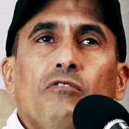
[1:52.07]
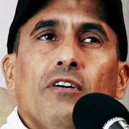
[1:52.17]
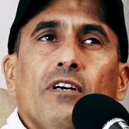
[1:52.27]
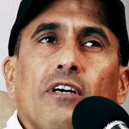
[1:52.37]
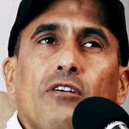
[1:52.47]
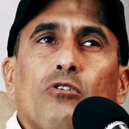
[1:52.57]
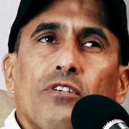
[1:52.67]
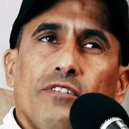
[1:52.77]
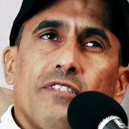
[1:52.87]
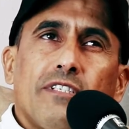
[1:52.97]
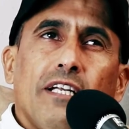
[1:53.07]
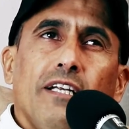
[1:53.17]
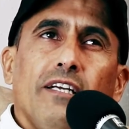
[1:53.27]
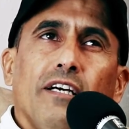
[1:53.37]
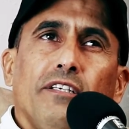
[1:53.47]
فكرة
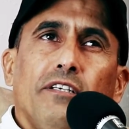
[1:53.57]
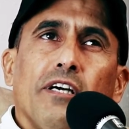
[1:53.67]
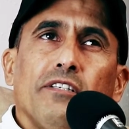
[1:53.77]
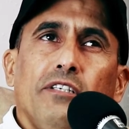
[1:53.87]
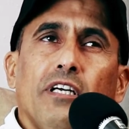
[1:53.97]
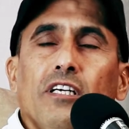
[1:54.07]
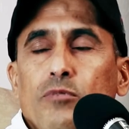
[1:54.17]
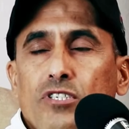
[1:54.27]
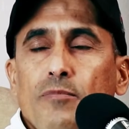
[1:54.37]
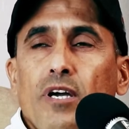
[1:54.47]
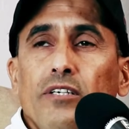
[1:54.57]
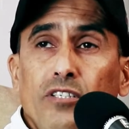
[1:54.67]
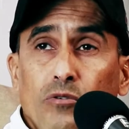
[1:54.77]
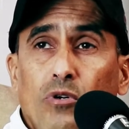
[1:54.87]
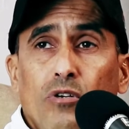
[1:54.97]
السلة يعني كانت هي لعبة
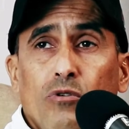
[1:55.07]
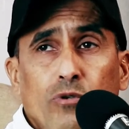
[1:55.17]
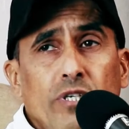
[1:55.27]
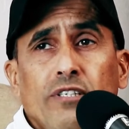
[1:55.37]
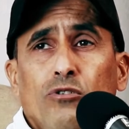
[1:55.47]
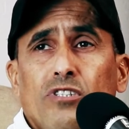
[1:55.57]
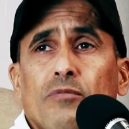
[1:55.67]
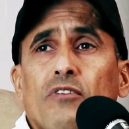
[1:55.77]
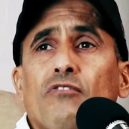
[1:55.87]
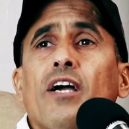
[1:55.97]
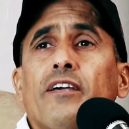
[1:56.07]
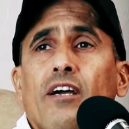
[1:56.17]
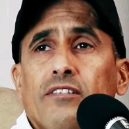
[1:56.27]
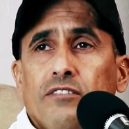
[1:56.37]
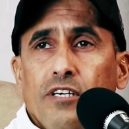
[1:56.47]
جماعية وحلوة وهي تعتبر
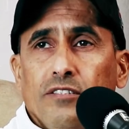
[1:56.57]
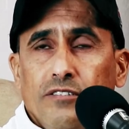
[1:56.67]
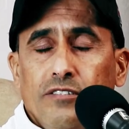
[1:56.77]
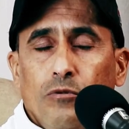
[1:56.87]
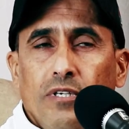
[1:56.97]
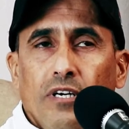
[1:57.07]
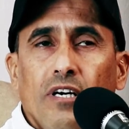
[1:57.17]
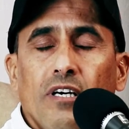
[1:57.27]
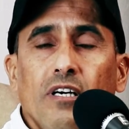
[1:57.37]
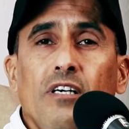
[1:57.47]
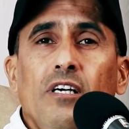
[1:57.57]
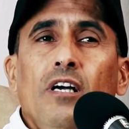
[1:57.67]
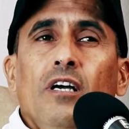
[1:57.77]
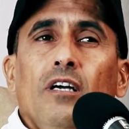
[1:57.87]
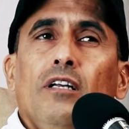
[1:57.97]
فاكهة رياضة ذوي الإعاقة
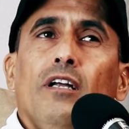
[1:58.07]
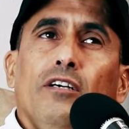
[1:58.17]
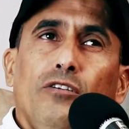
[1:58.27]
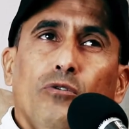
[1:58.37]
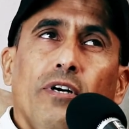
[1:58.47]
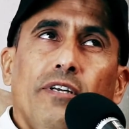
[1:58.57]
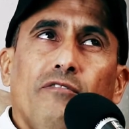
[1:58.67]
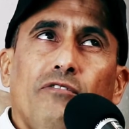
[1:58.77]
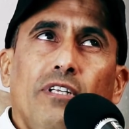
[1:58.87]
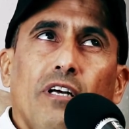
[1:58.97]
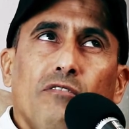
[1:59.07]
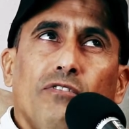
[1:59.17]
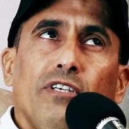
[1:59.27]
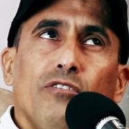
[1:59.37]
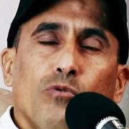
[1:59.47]
نعم. إلا أنه أنا في
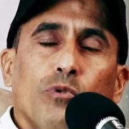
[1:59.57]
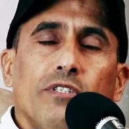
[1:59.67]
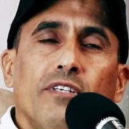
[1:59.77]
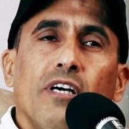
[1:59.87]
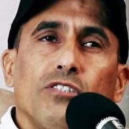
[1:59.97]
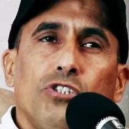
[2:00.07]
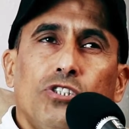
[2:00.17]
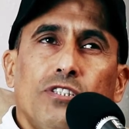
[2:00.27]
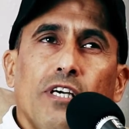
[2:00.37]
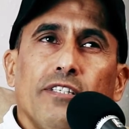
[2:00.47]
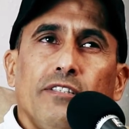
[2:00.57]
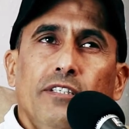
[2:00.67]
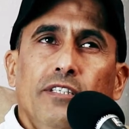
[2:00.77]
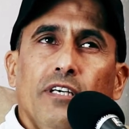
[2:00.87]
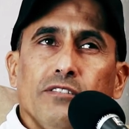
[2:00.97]
2011
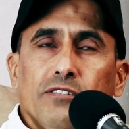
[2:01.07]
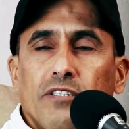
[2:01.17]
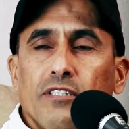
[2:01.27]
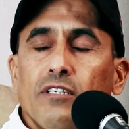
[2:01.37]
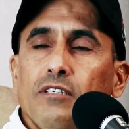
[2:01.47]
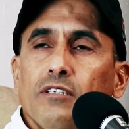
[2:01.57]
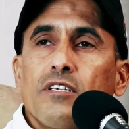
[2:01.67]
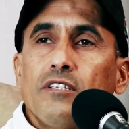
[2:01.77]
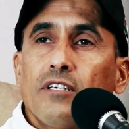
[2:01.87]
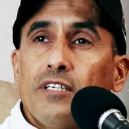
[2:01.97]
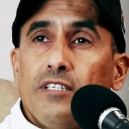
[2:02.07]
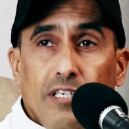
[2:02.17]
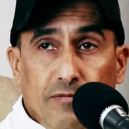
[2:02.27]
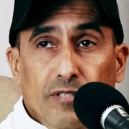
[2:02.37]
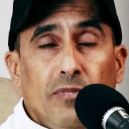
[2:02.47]
كانت هي عن طريق صديقي
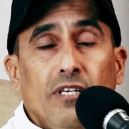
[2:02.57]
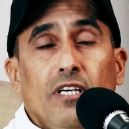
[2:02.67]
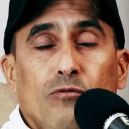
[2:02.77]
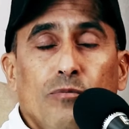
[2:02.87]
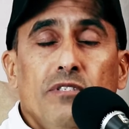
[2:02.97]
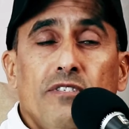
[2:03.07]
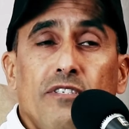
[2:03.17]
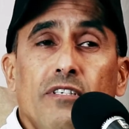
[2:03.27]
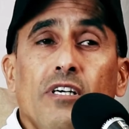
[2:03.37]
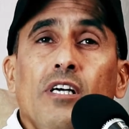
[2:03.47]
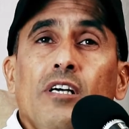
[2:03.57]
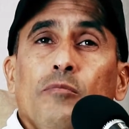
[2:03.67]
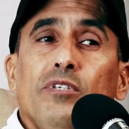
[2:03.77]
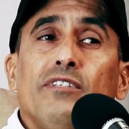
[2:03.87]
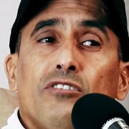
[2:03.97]
الكابتن أبو منسي
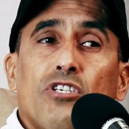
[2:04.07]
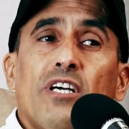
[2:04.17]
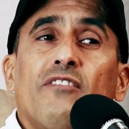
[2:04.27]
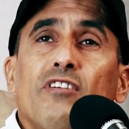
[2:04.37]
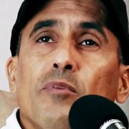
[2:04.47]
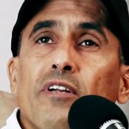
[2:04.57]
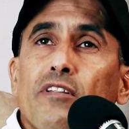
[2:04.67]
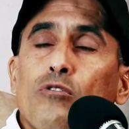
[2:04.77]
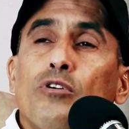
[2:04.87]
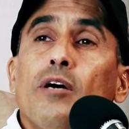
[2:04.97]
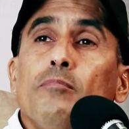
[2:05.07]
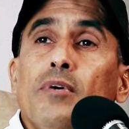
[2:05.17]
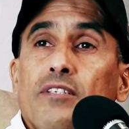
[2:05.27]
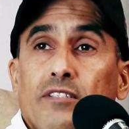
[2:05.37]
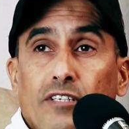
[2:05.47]
بدنا نشارك في ماراثون
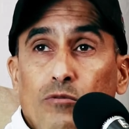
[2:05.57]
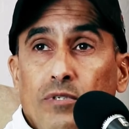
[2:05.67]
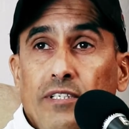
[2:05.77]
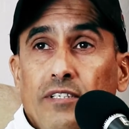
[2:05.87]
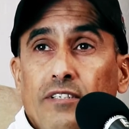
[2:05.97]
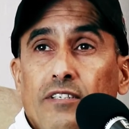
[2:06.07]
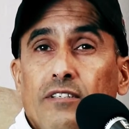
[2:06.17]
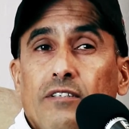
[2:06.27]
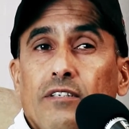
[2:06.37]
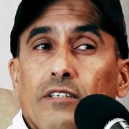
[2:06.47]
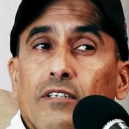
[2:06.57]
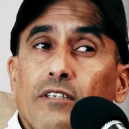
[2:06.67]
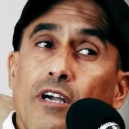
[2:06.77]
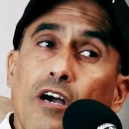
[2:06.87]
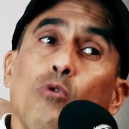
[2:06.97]
عمان الدولي
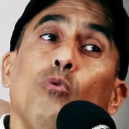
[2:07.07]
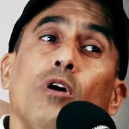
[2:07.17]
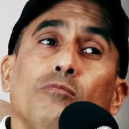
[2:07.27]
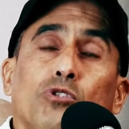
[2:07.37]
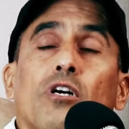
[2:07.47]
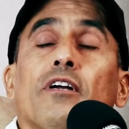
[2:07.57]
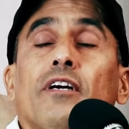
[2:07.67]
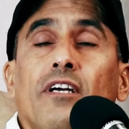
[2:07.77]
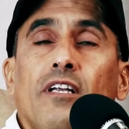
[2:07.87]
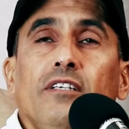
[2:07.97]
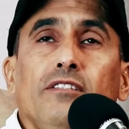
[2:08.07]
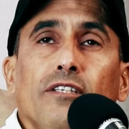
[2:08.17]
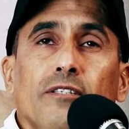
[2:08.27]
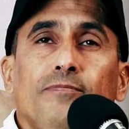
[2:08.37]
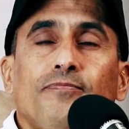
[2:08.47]
آه، كأول مشاركة
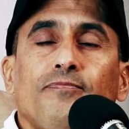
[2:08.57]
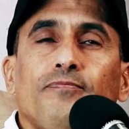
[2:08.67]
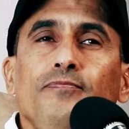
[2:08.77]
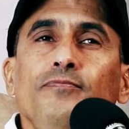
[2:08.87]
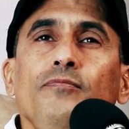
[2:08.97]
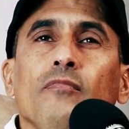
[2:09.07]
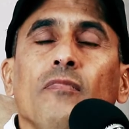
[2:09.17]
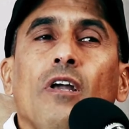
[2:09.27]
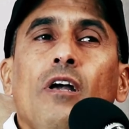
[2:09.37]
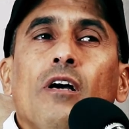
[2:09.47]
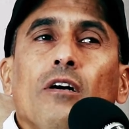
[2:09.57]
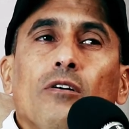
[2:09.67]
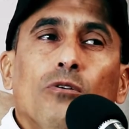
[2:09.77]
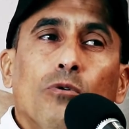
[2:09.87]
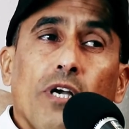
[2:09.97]
لإلنا
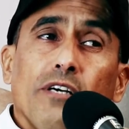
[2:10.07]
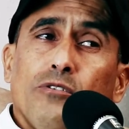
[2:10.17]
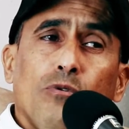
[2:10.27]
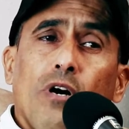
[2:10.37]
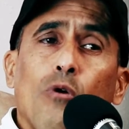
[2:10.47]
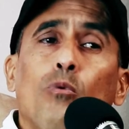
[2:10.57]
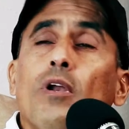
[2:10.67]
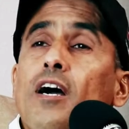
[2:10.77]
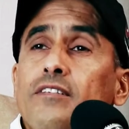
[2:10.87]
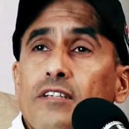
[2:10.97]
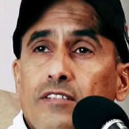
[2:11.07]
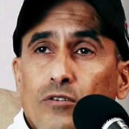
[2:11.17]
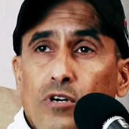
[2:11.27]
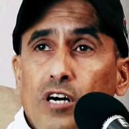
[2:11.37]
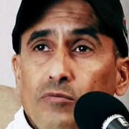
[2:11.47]
وكان هو أول حدث
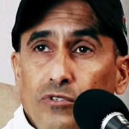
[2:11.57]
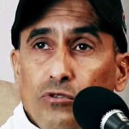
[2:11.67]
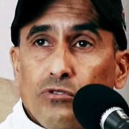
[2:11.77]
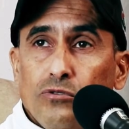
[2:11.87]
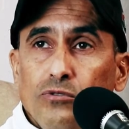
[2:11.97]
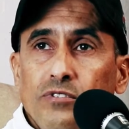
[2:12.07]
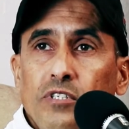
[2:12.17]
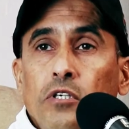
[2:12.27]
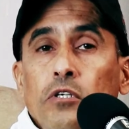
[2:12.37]
يقام في الأردن